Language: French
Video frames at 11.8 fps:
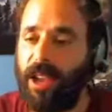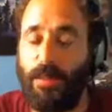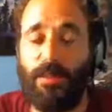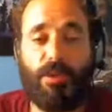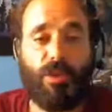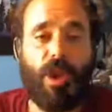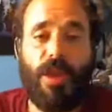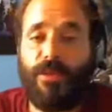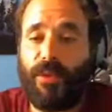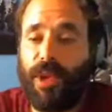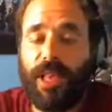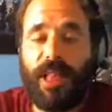Il y a beaucoup de
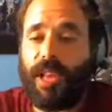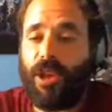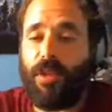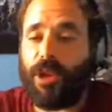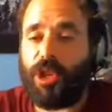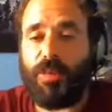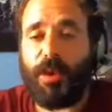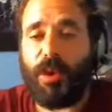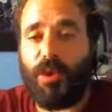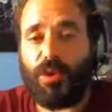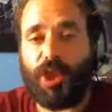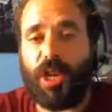fruits et de légumes que tu peux
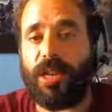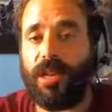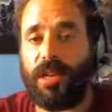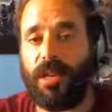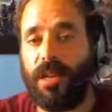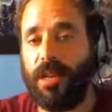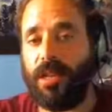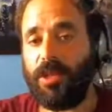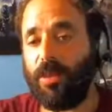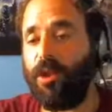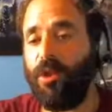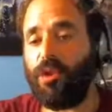congeler. Là
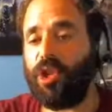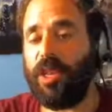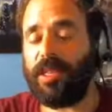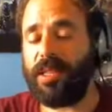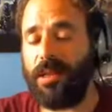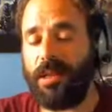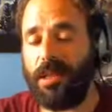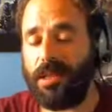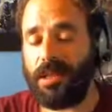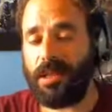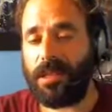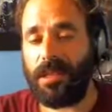tu peux congeler ça, là. Tu